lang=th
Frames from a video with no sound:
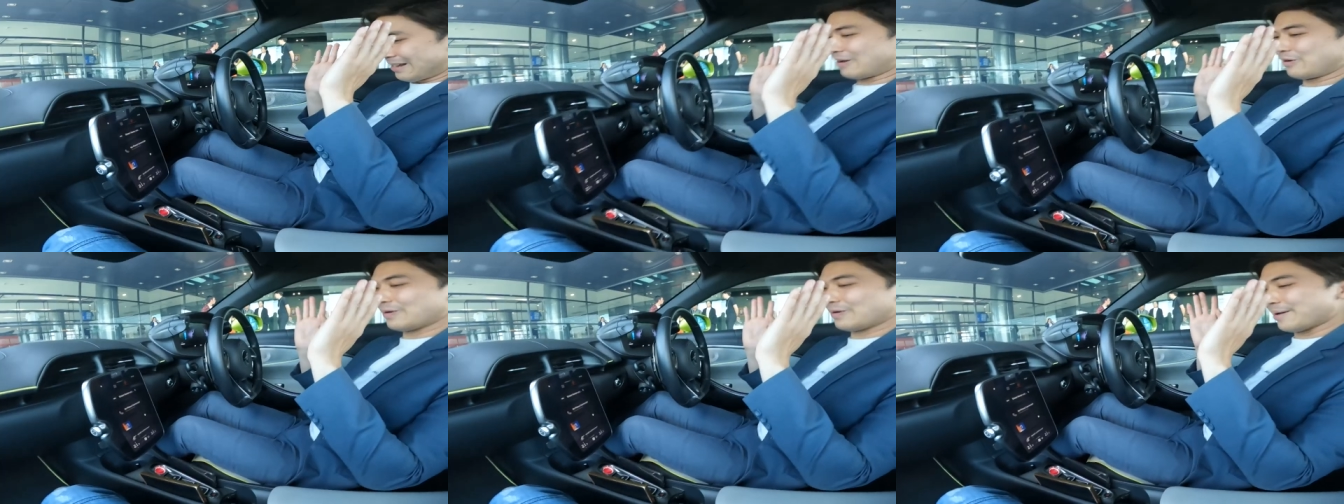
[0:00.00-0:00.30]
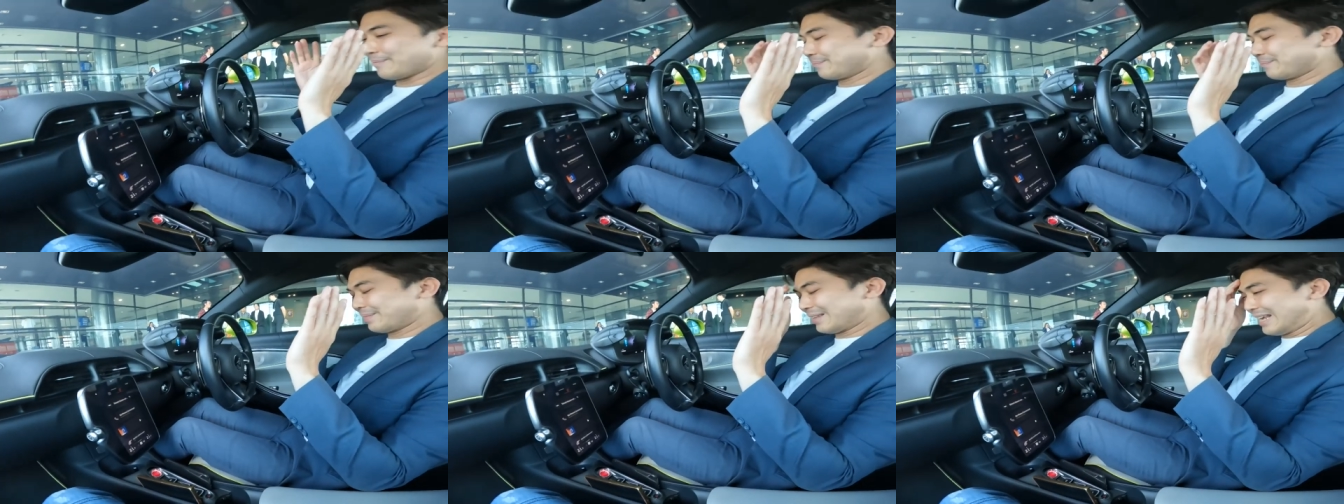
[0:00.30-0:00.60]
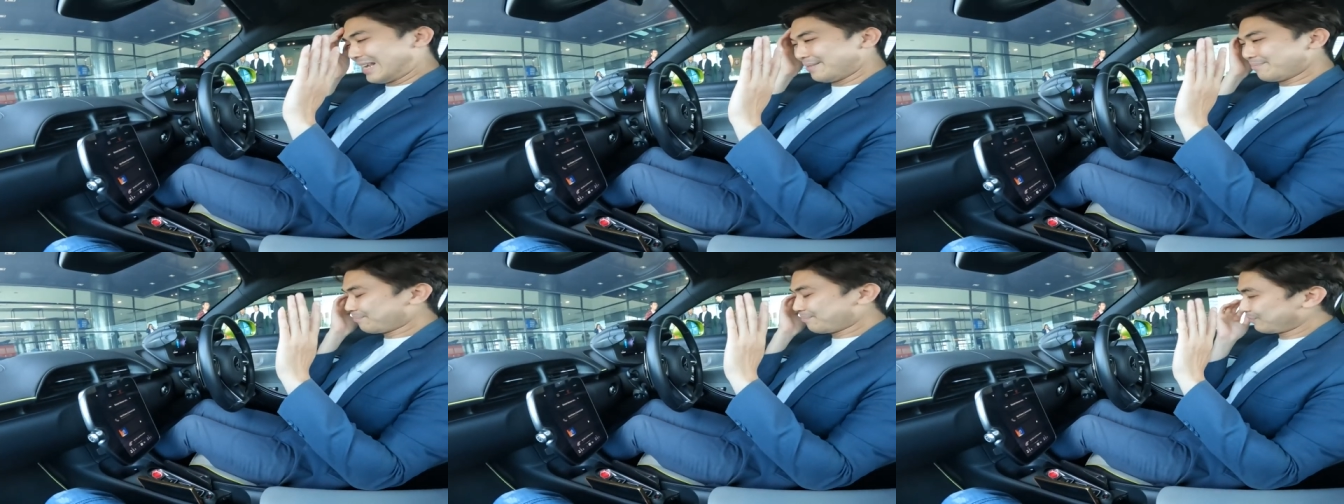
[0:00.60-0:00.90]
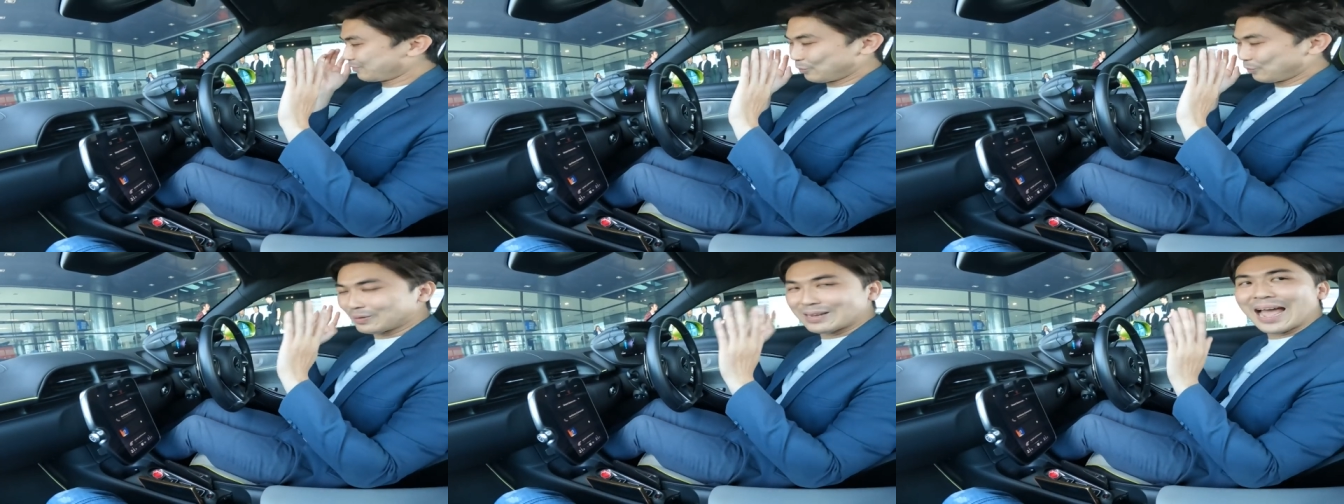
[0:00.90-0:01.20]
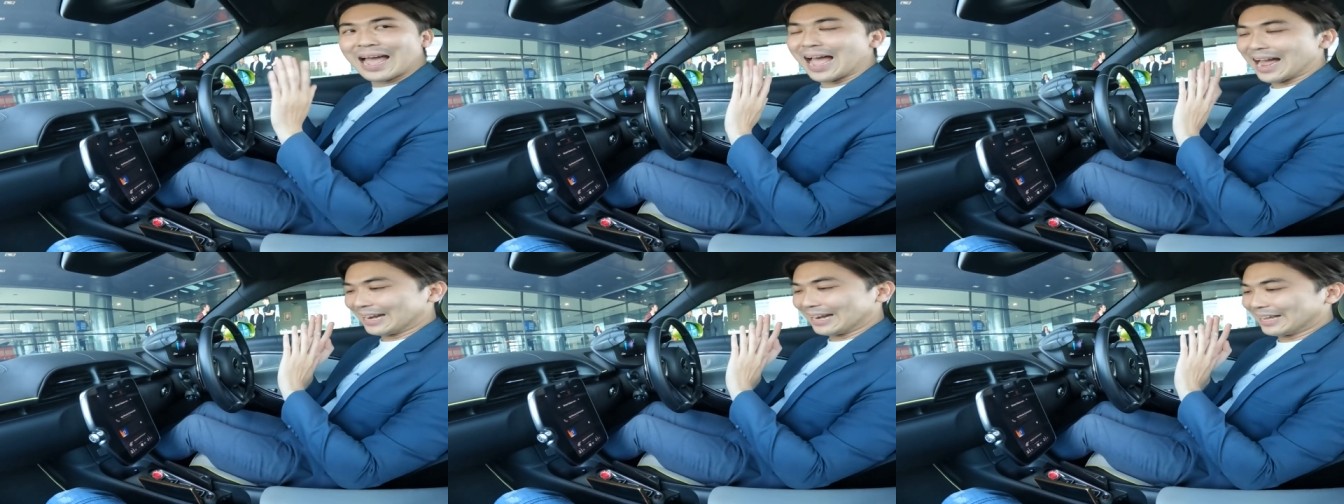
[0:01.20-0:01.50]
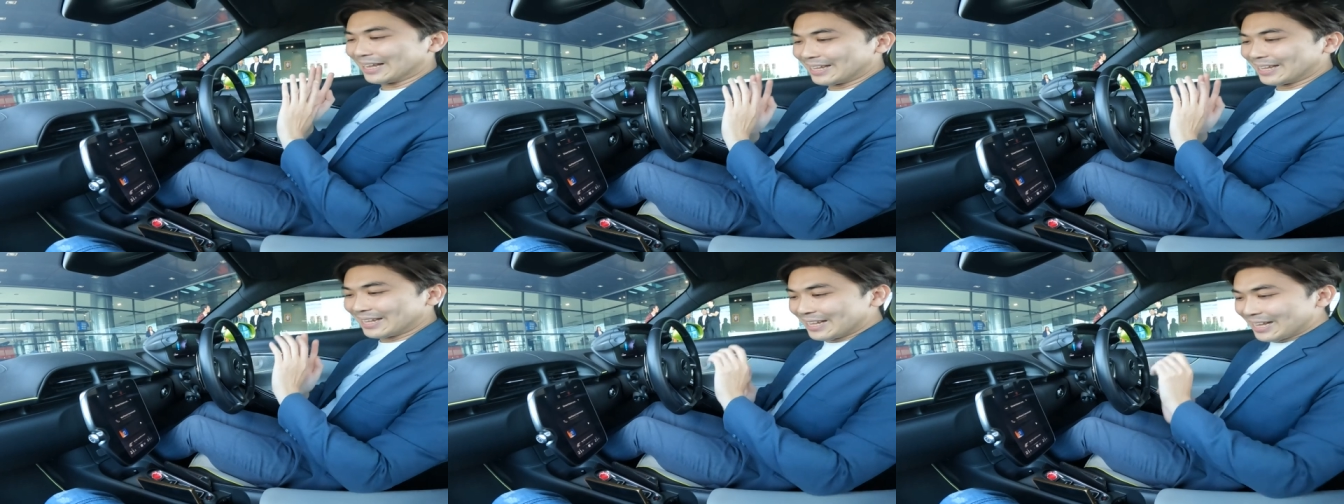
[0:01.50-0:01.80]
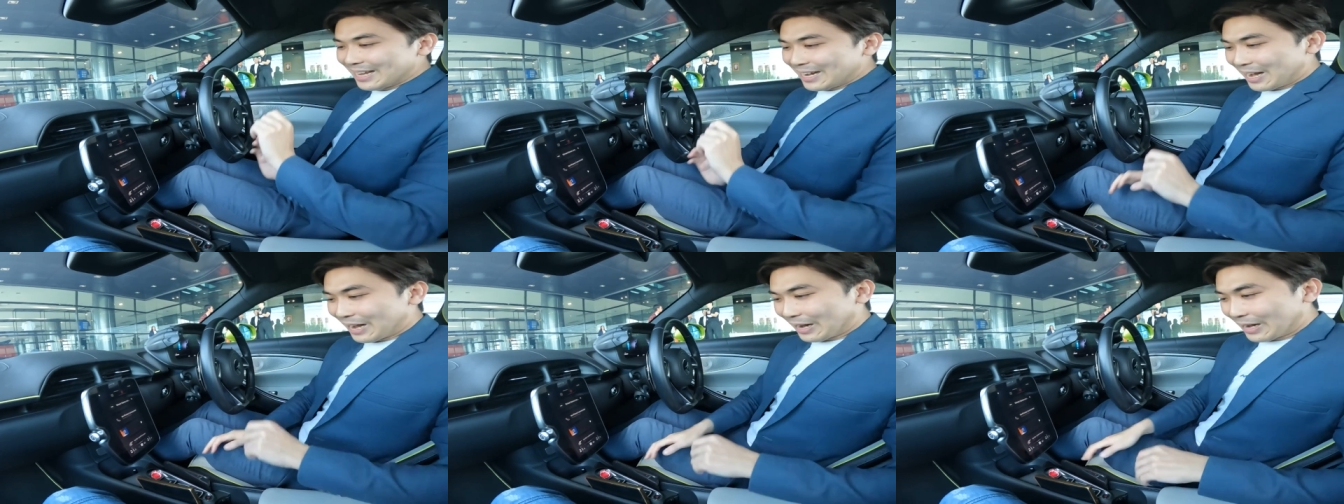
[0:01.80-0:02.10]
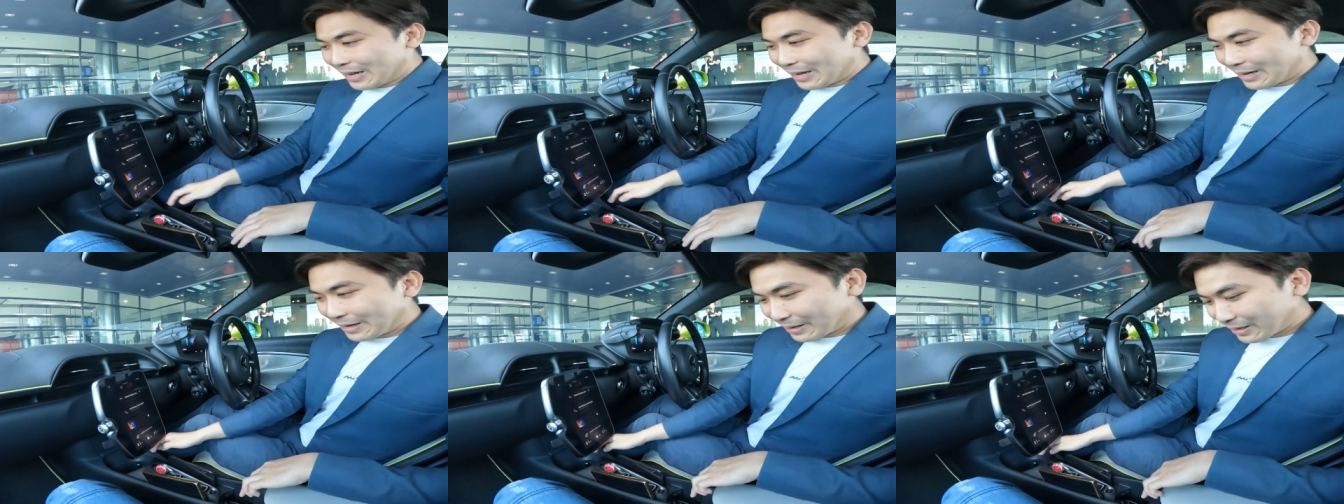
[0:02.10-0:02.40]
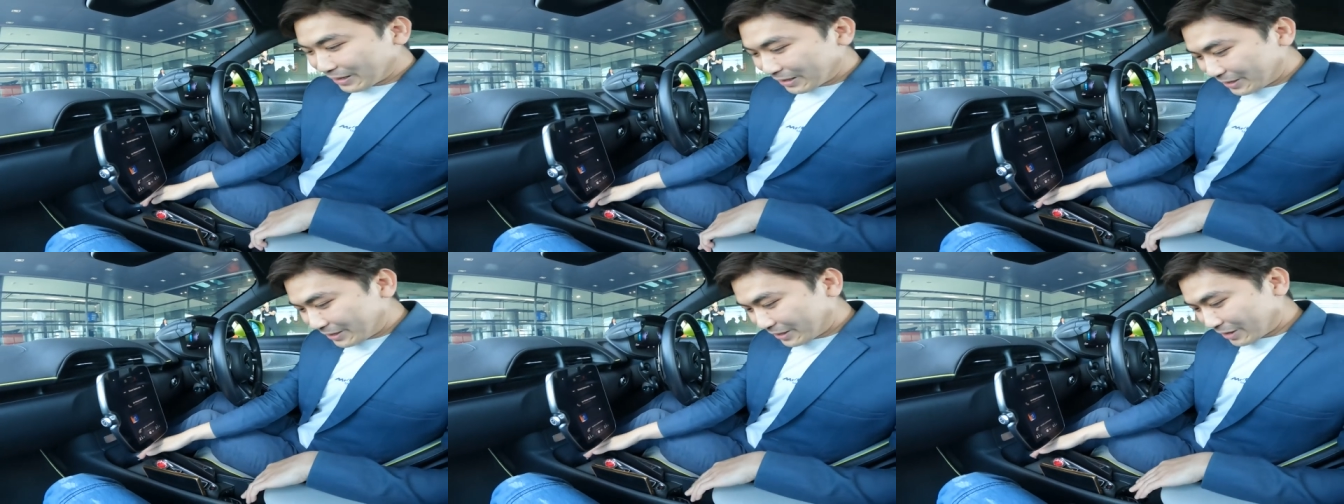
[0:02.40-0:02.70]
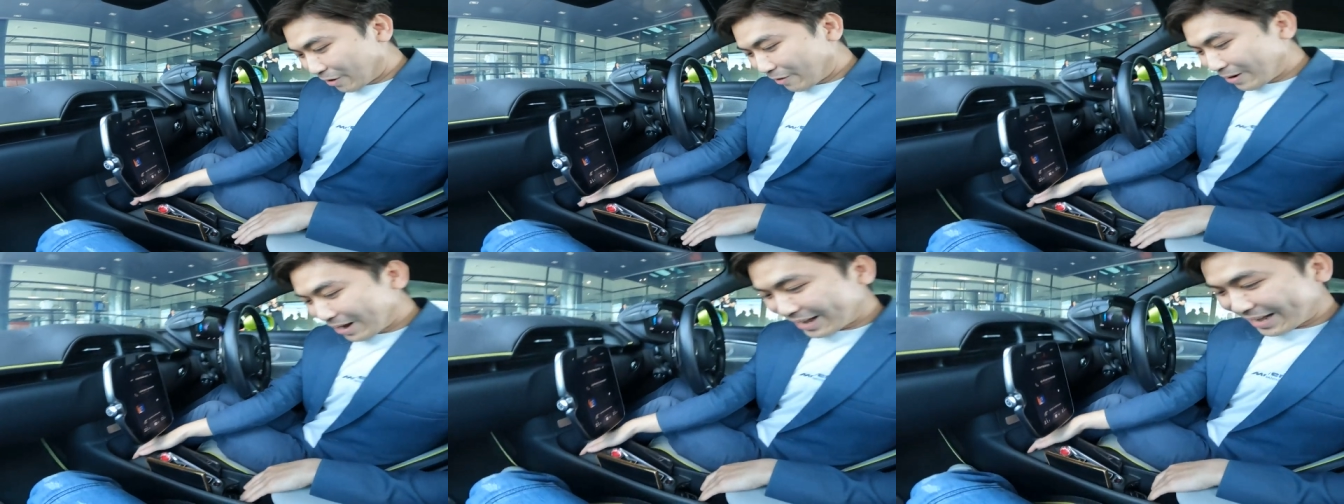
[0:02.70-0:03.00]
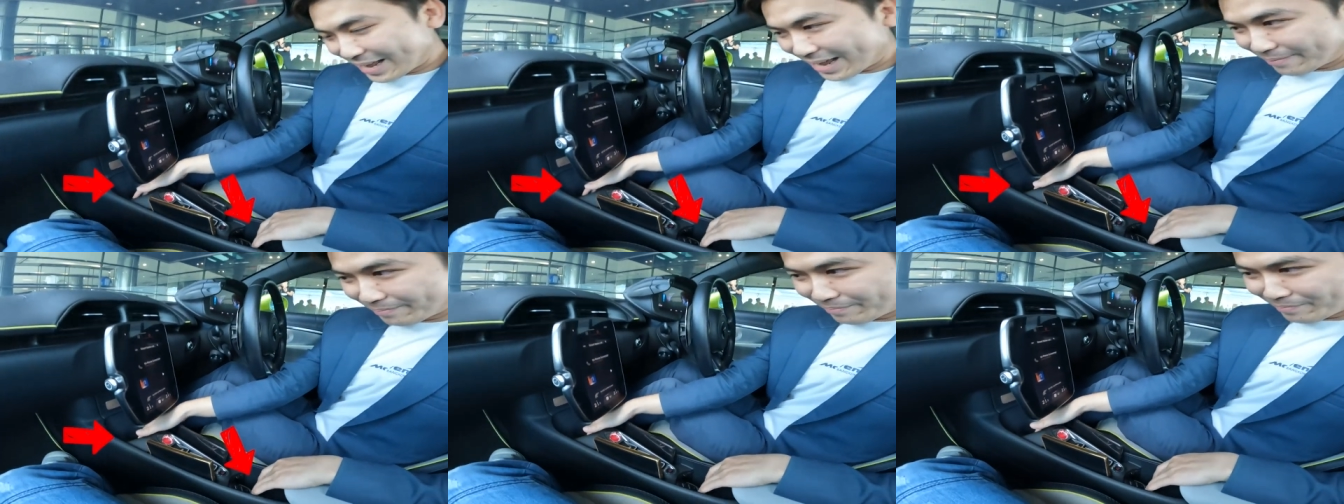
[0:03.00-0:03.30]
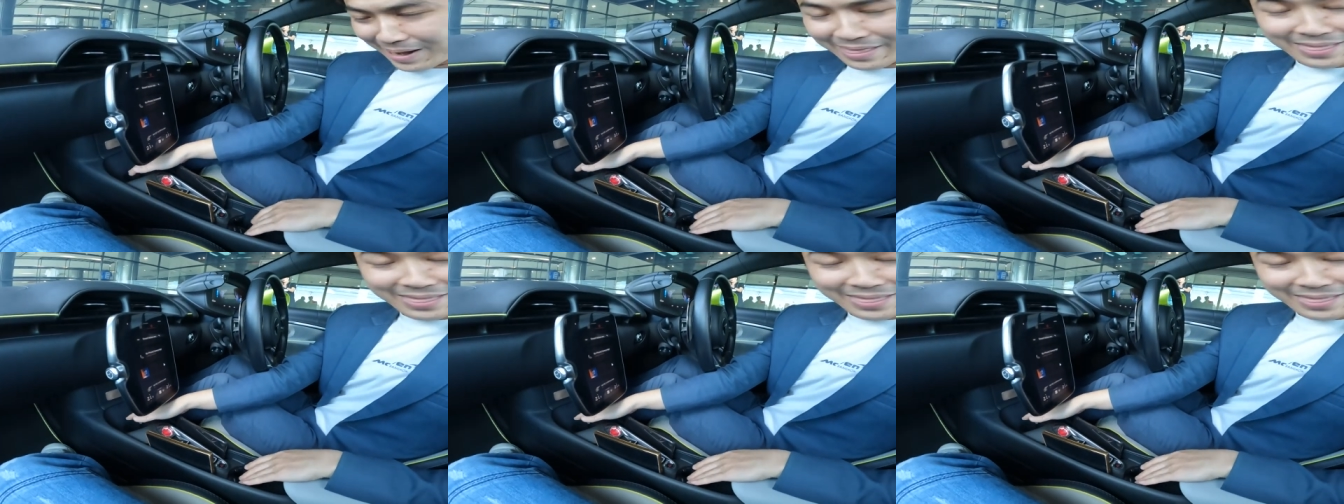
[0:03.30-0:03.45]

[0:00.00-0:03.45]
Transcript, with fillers: เขาแบบคิดทุกอย่างเลย แล้วก็ช่องอันเนี้ยไม่